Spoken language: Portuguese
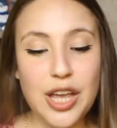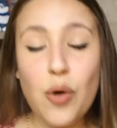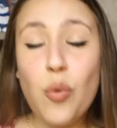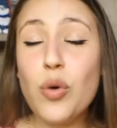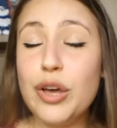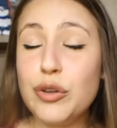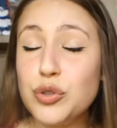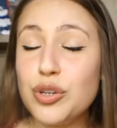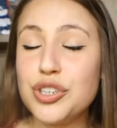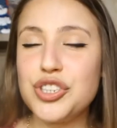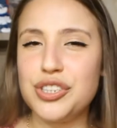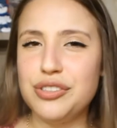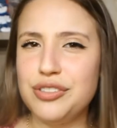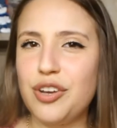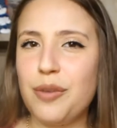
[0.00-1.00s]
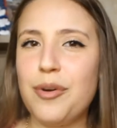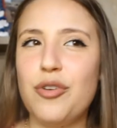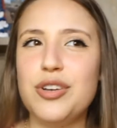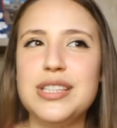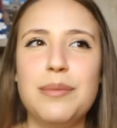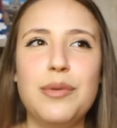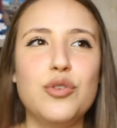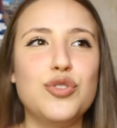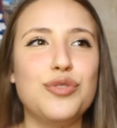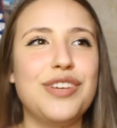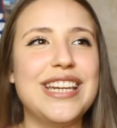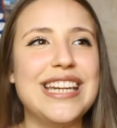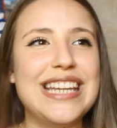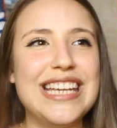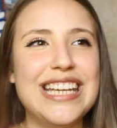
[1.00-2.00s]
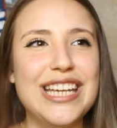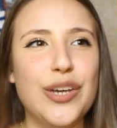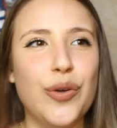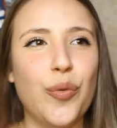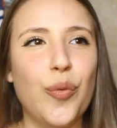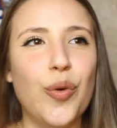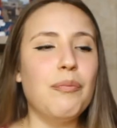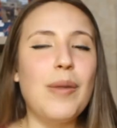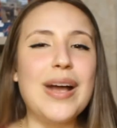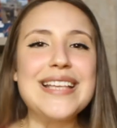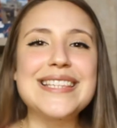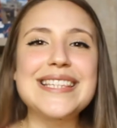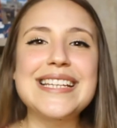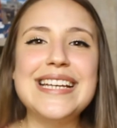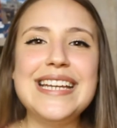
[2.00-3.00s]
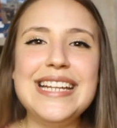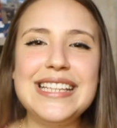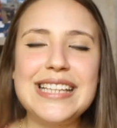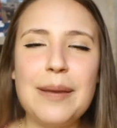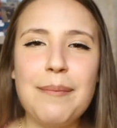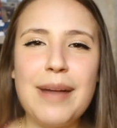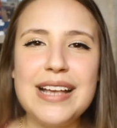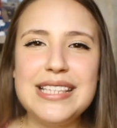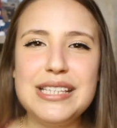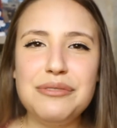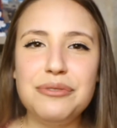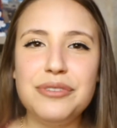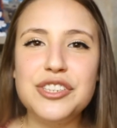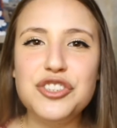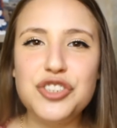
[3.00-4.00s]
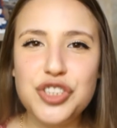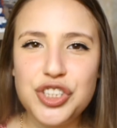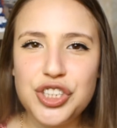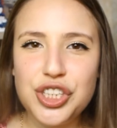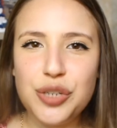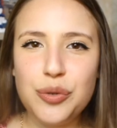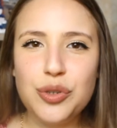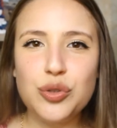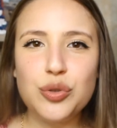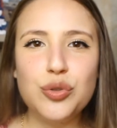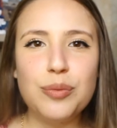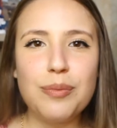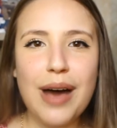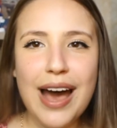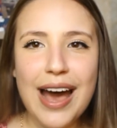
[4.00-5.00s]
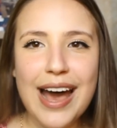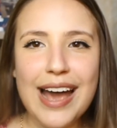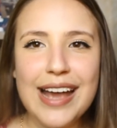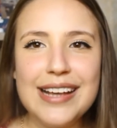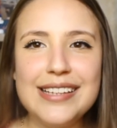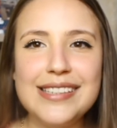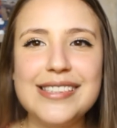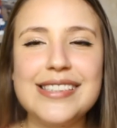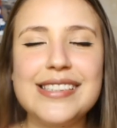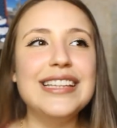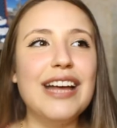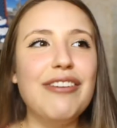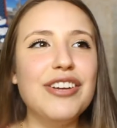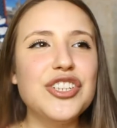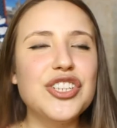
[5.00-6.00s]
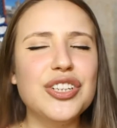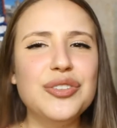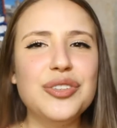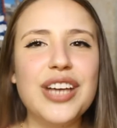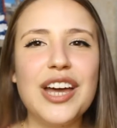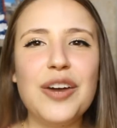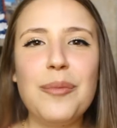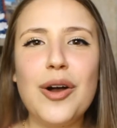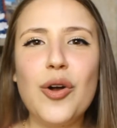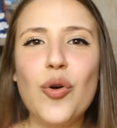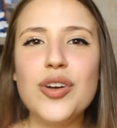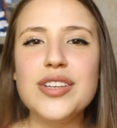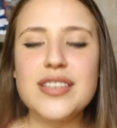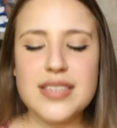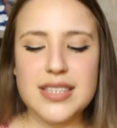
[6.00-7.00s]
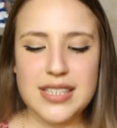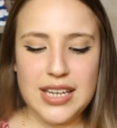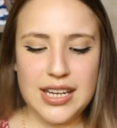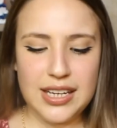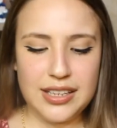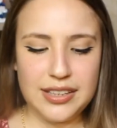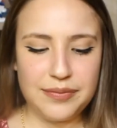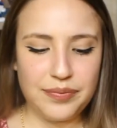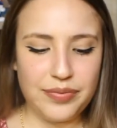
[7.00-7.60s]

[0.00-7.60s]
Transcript: Eu, eu tô achando que é uma coisa meio juvenil, uma escrita mais infantil e tudo mais. Tava achando que era uma coisa assim,